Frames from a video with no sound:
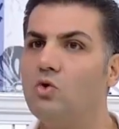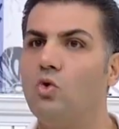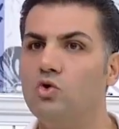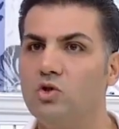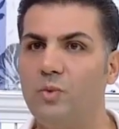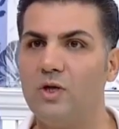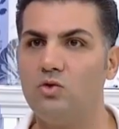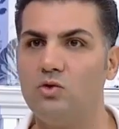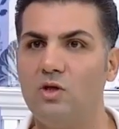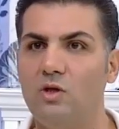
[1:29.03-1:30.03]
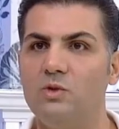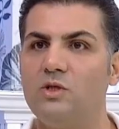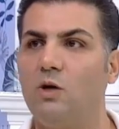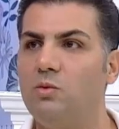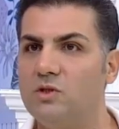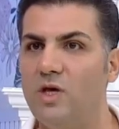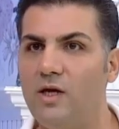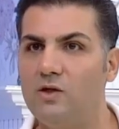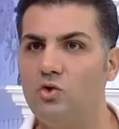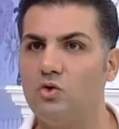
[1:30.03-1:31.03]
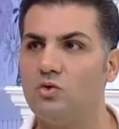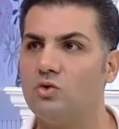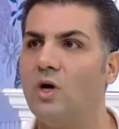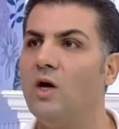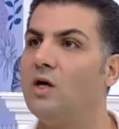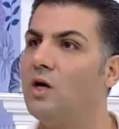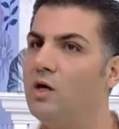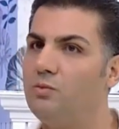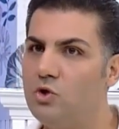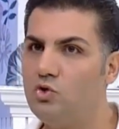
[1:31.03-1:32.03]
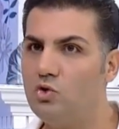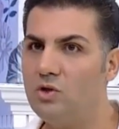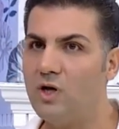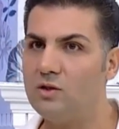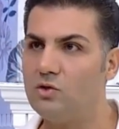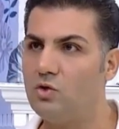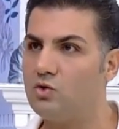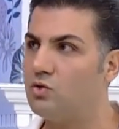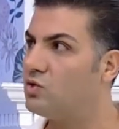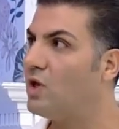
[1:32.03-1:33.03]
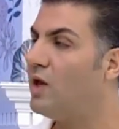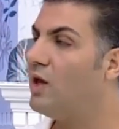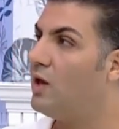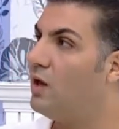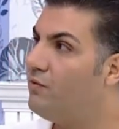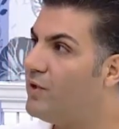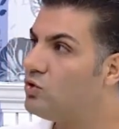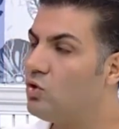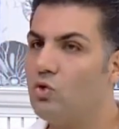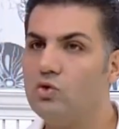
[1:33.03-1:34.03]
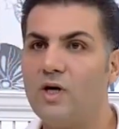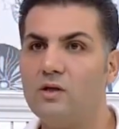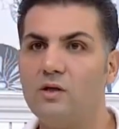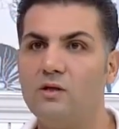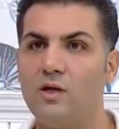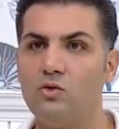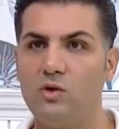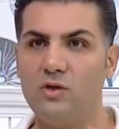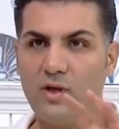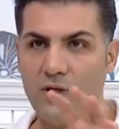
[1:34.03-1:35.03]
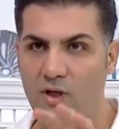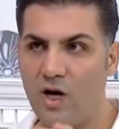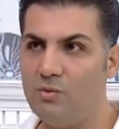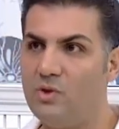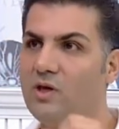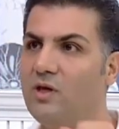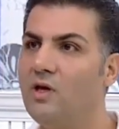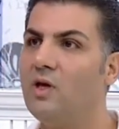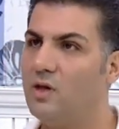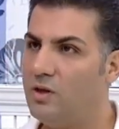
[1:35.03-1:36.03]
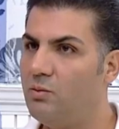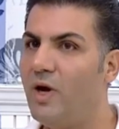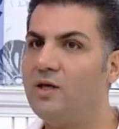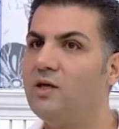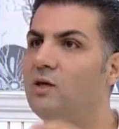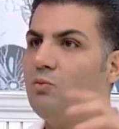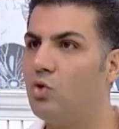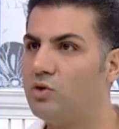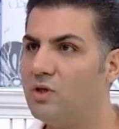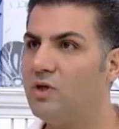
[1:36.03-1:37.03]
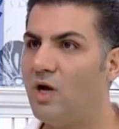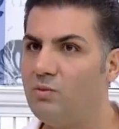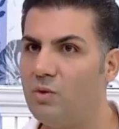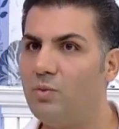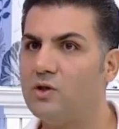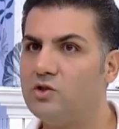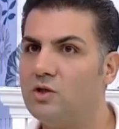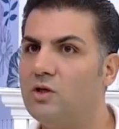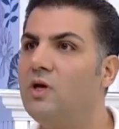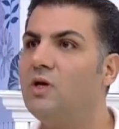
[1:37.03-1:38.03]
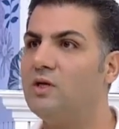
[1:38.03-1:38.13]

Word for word: konstipasyon dediğimiz kabızlığa geçiyorsunuz. Kalp iş yükünü artırıyorsunuz. Enfeksiyon odaklarından dolayı da kalpteki belki hani protetik kalp kapakçığı